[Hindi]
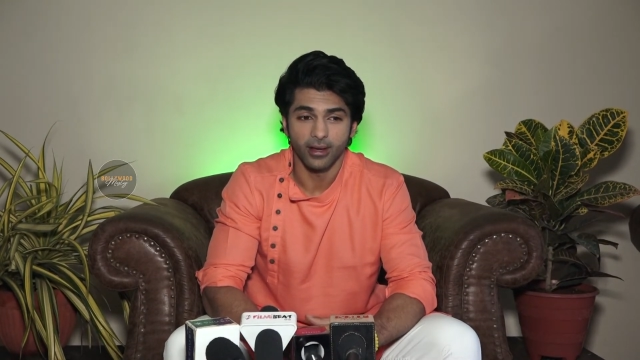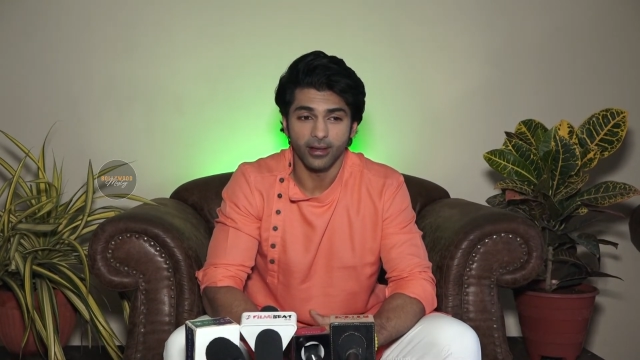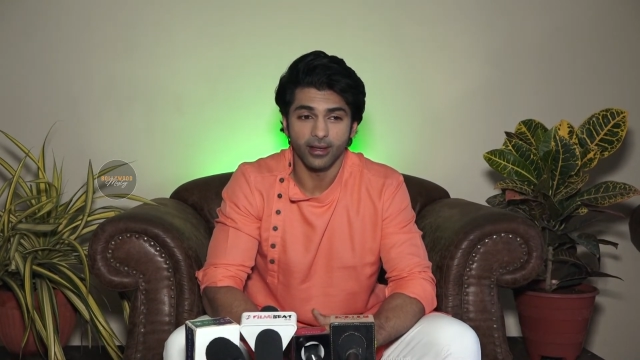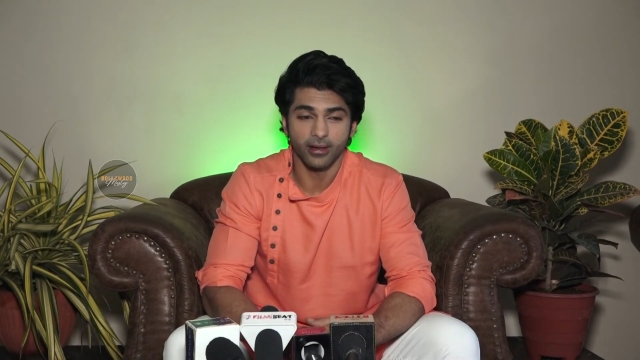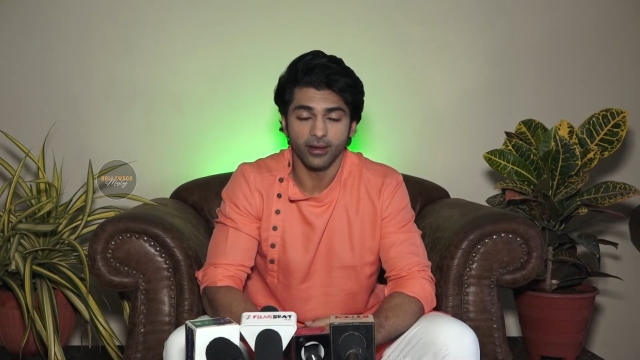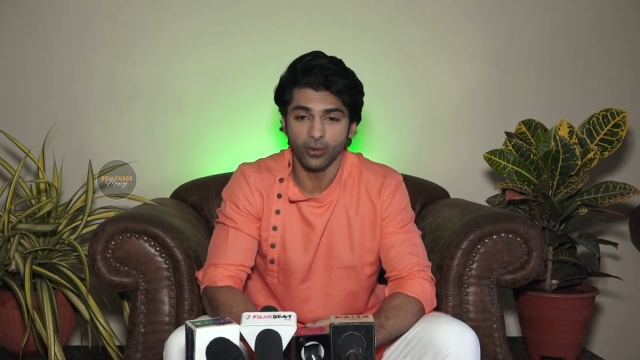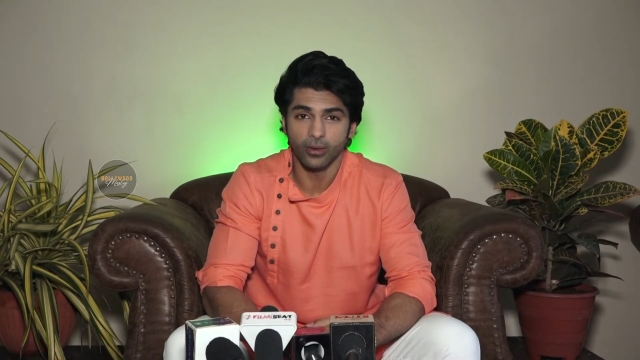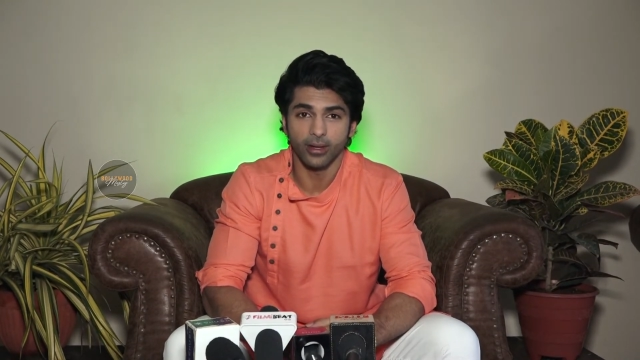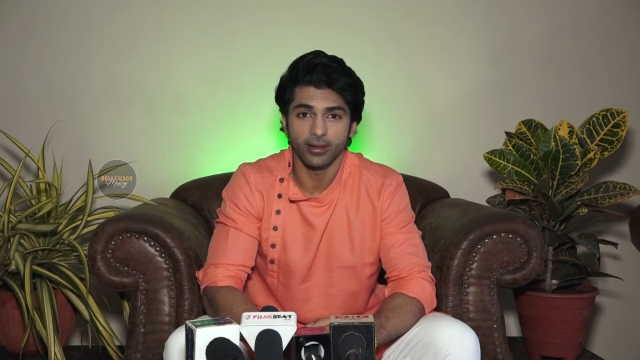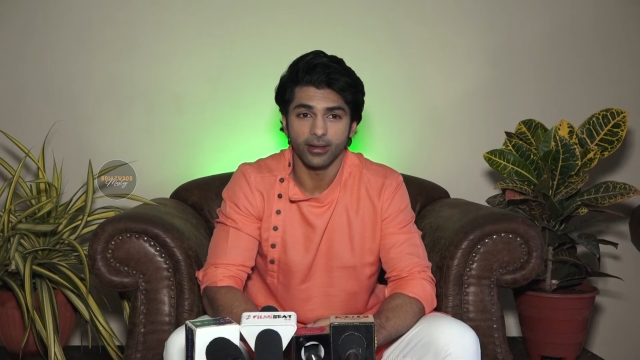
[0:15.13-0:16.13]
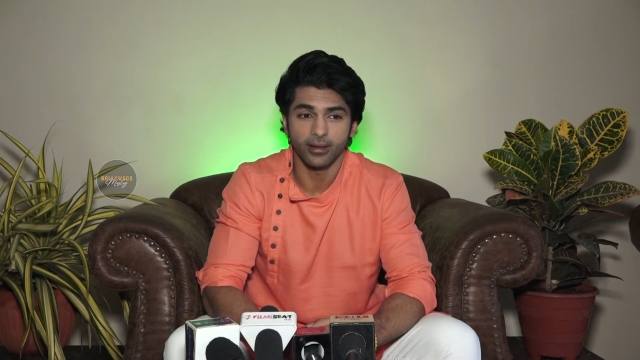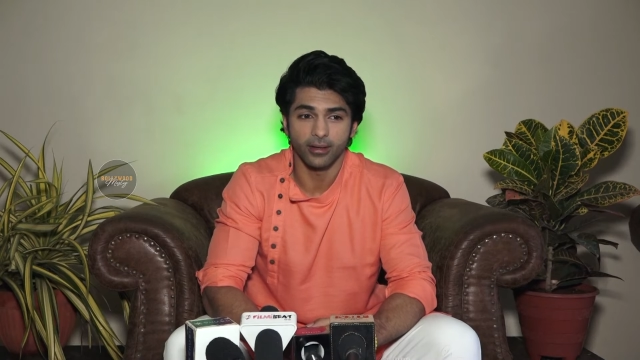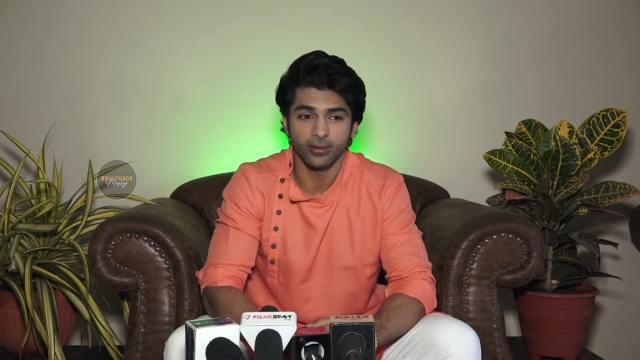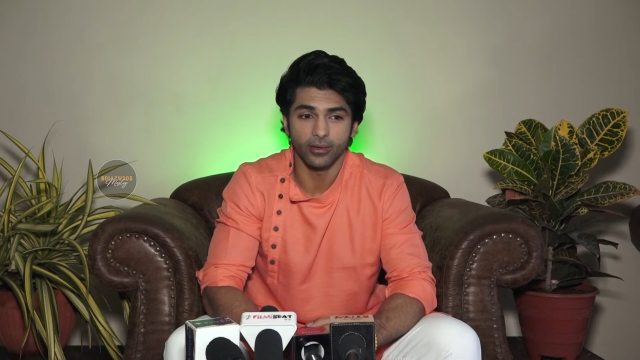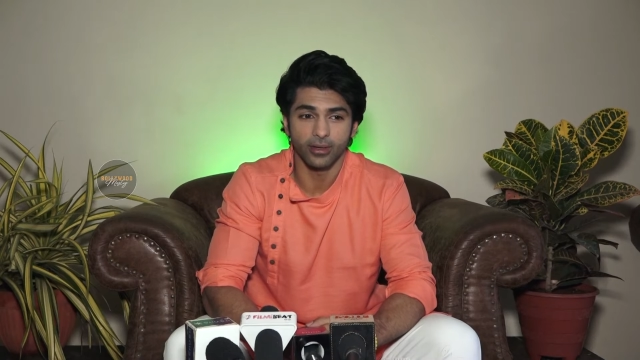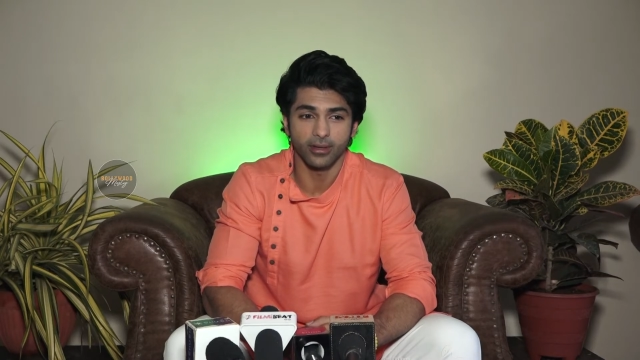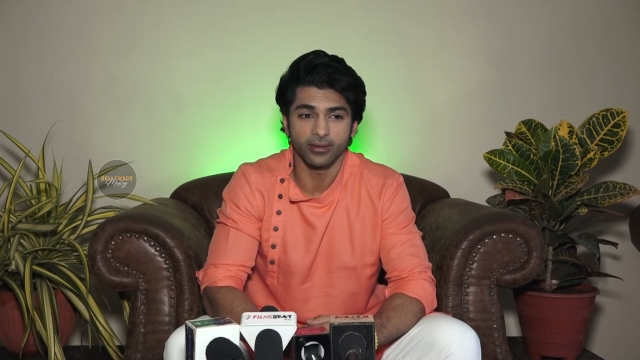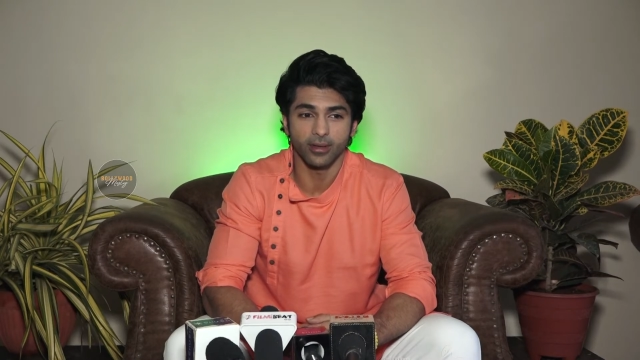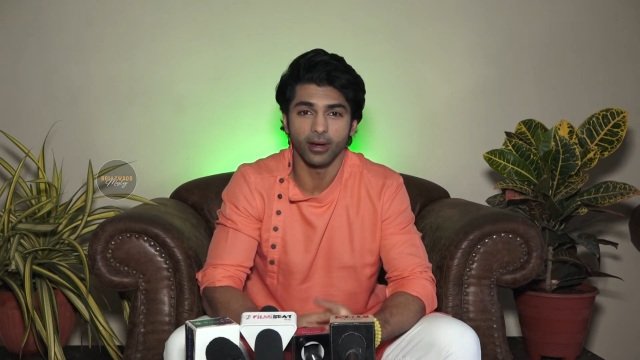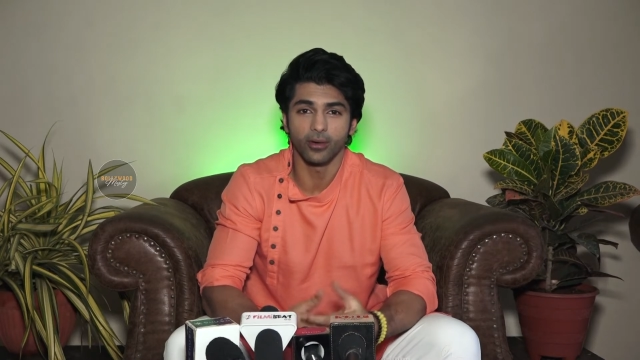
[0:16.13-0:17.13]
इंडिया का हो रहा है तो
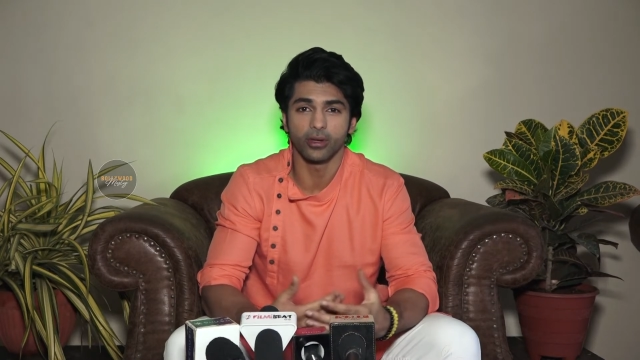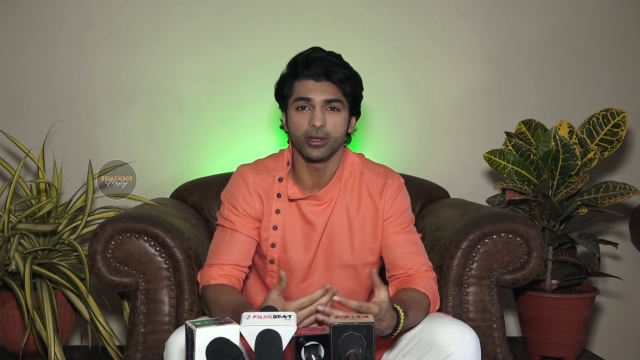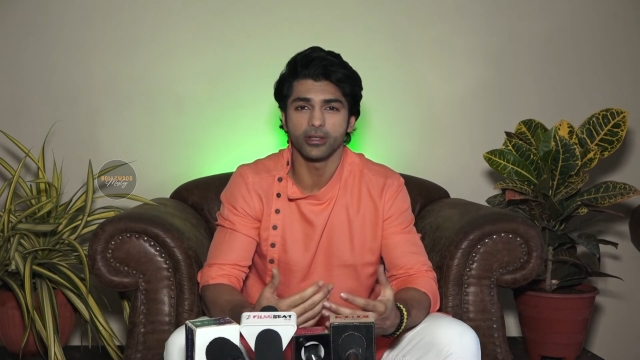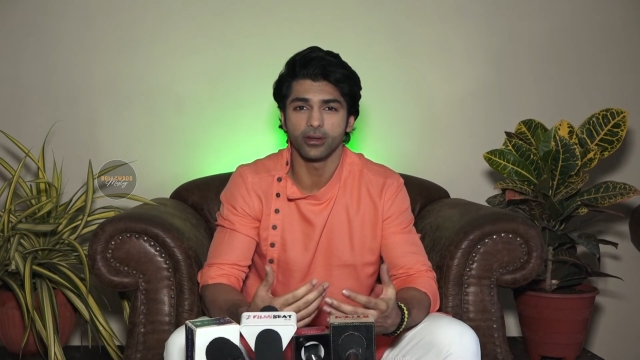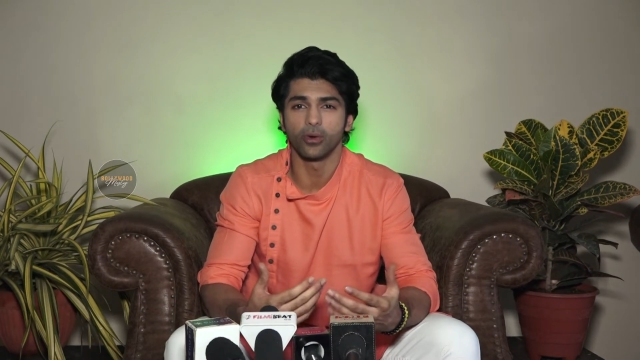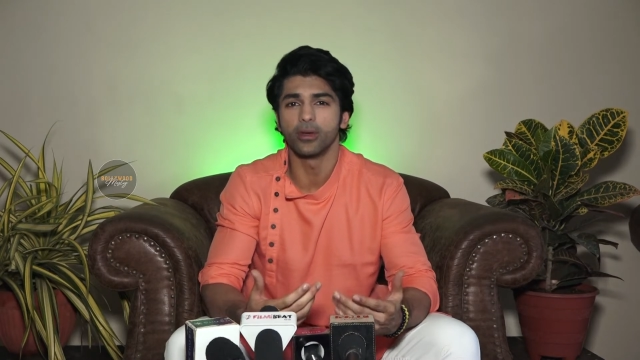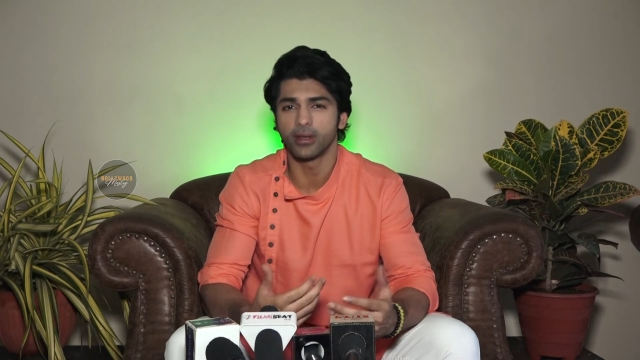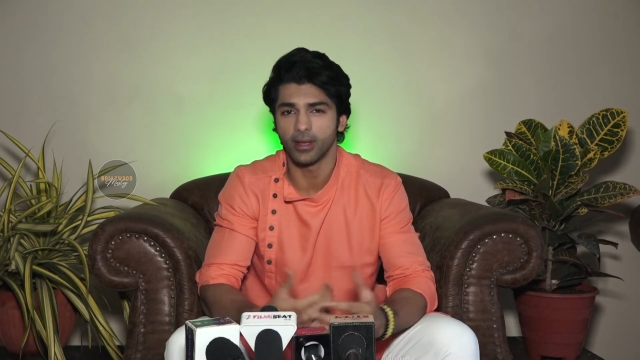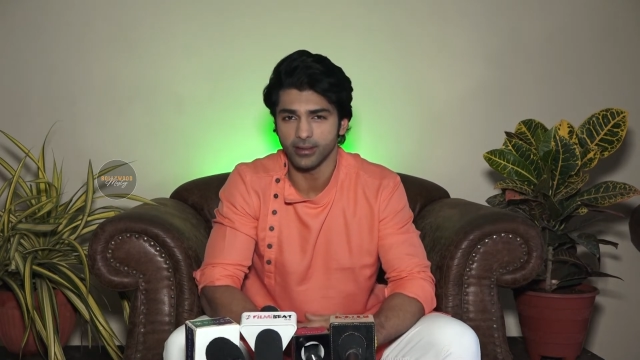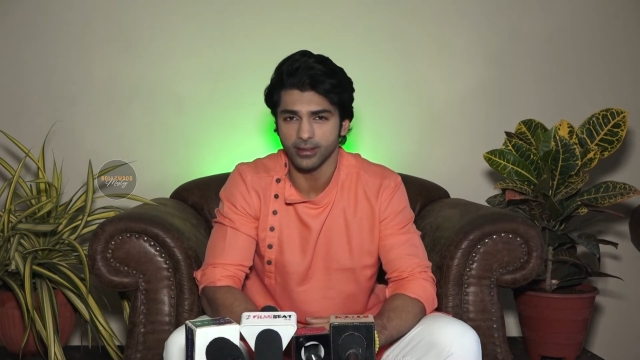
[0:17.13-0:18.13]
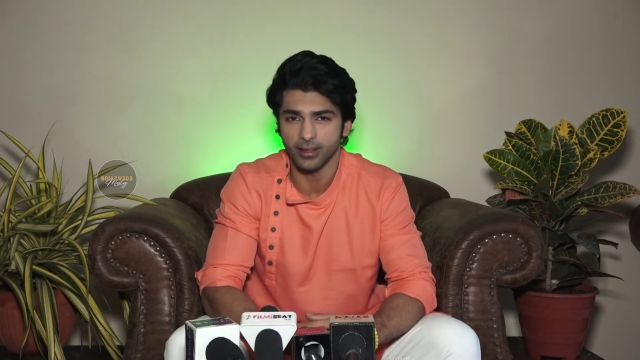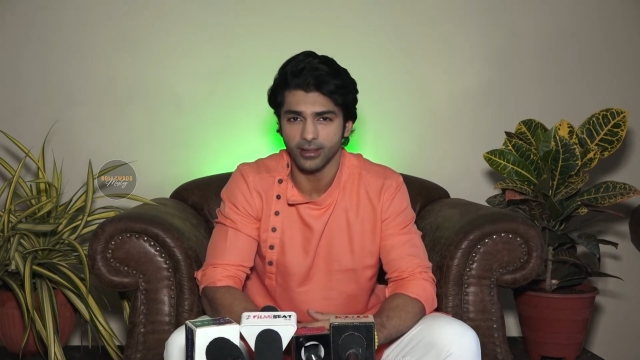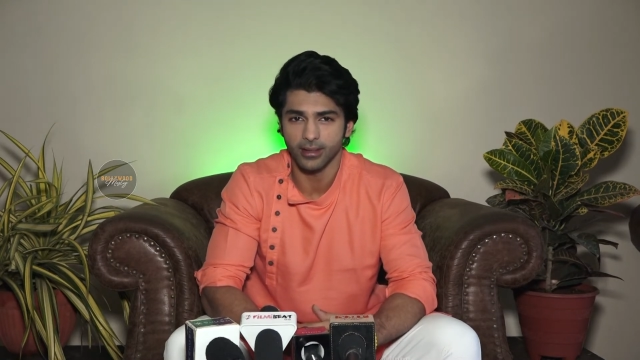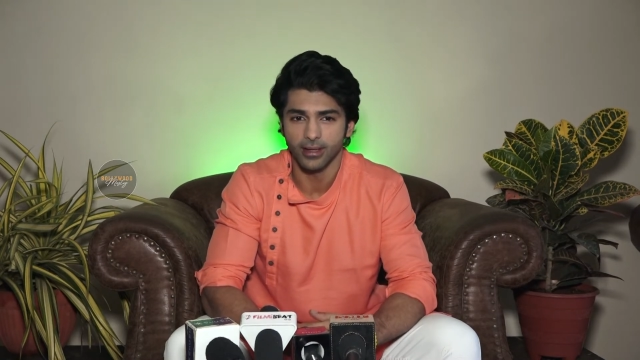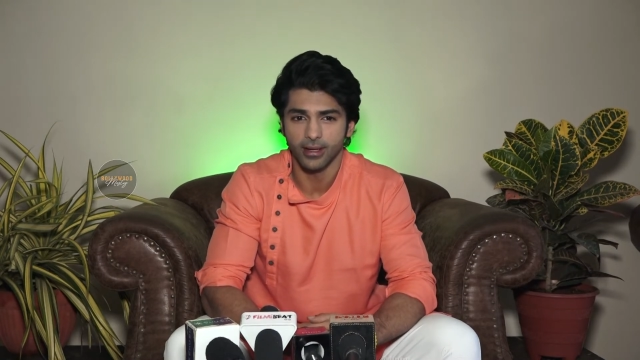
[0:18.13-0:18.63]
इससे बड़ा ओकेजन हो ही क्या सकता है